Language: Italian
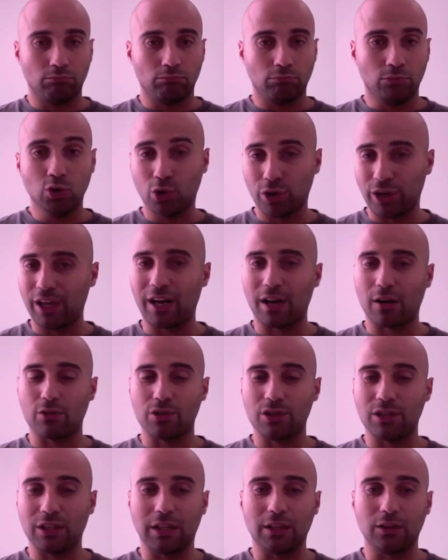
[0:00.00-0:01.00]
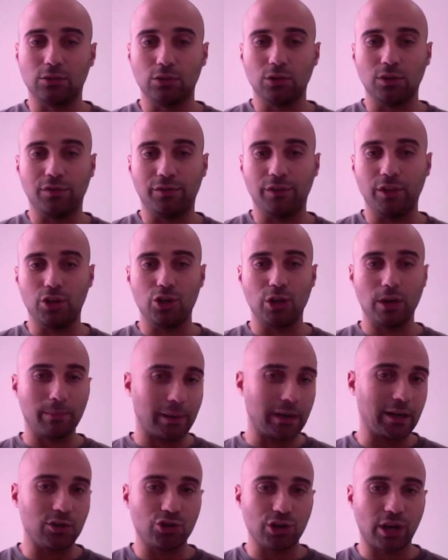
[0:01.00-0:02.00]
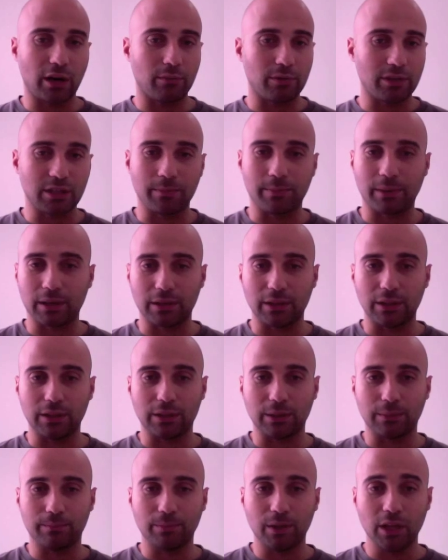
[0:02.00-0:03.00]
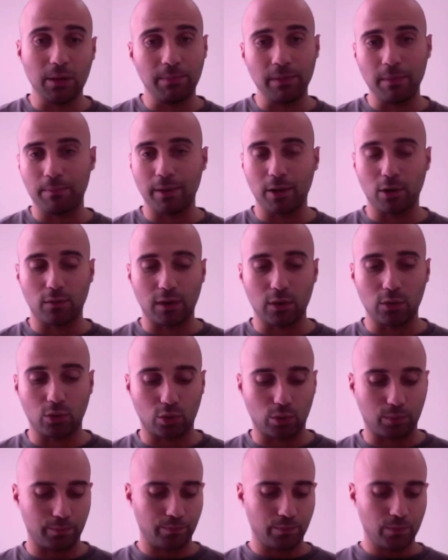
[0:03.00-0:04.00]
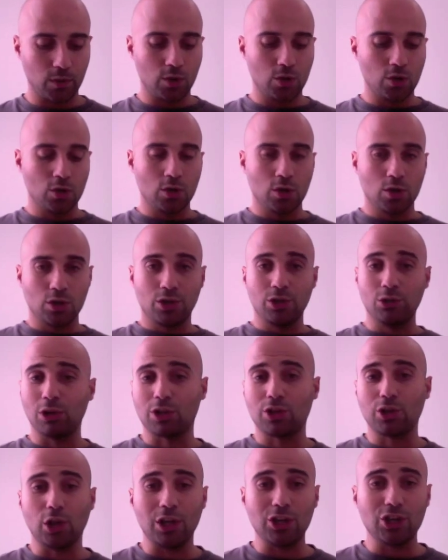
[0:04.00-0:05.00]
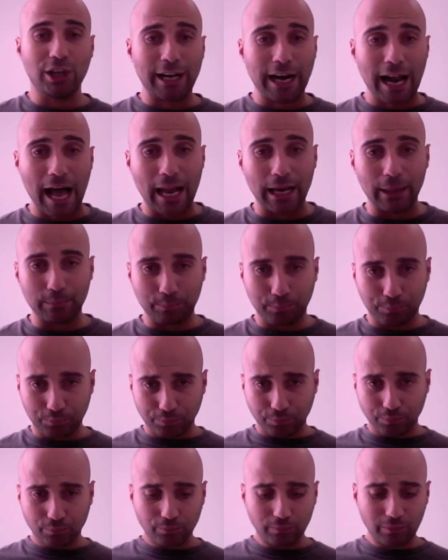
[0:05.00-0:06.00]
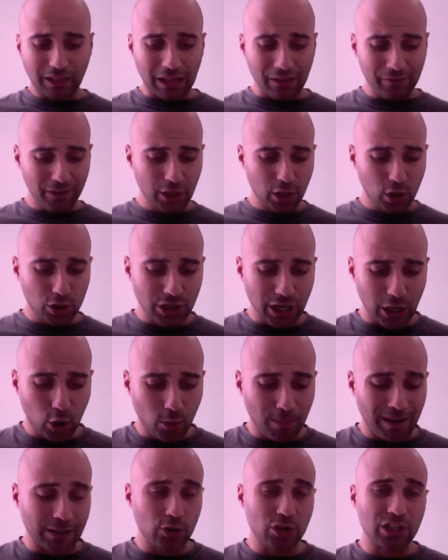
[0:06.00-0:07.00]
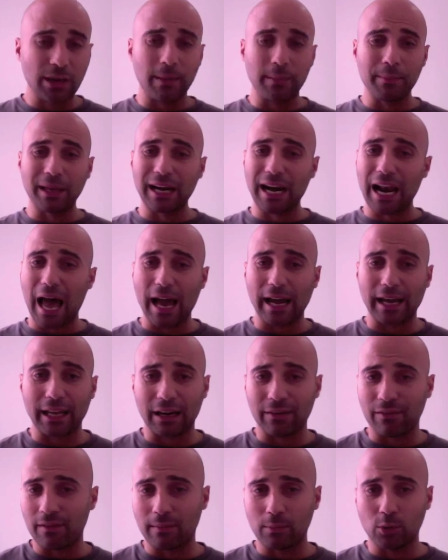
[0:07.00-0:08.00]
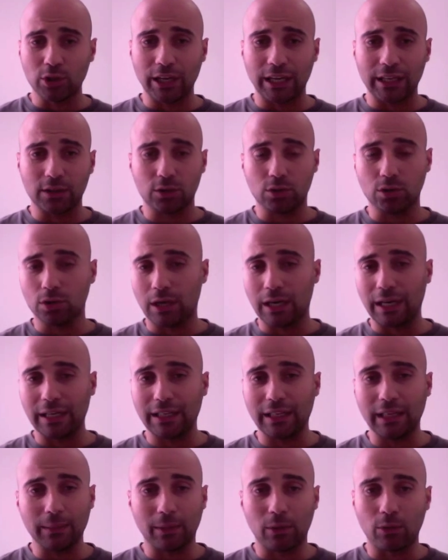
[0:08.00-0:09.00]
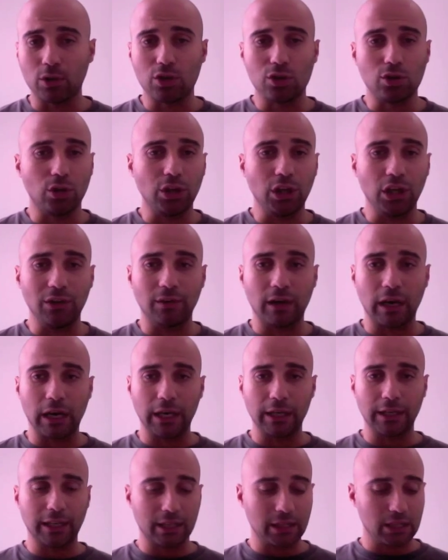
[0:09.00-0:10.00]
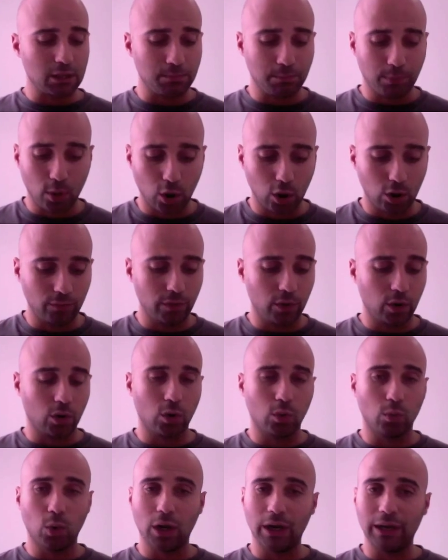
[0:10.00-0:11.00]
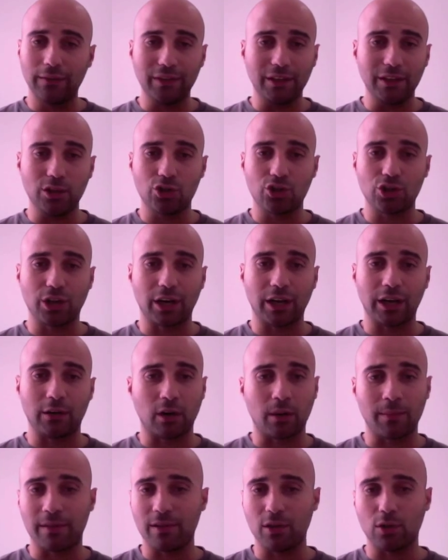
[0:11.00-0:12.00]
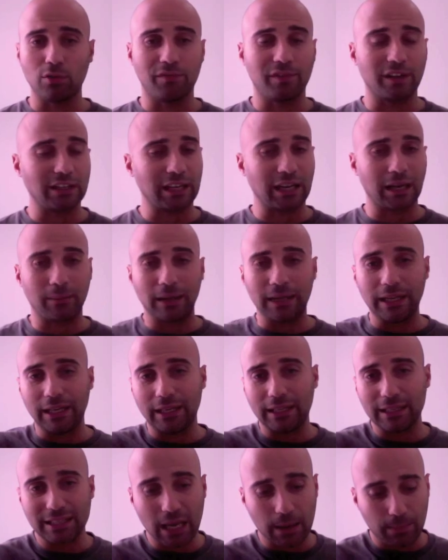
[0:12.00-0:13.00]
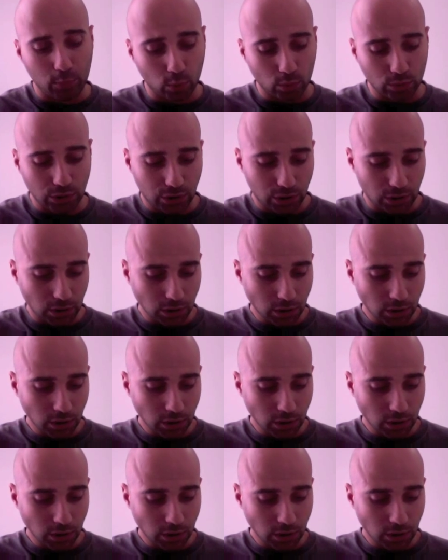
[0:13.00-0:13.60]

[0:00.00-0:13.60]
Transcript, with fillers: Non era così tanto difficile pareggiare questa partita. Il pippero va loro. Situazione generale, Vede così al comando Sama Birlak, l'avevamo detto anche Maurizio Oliva, in grande spolvero, vuole vincere, non ha mai vinto un Fantagarba League, 6 punti.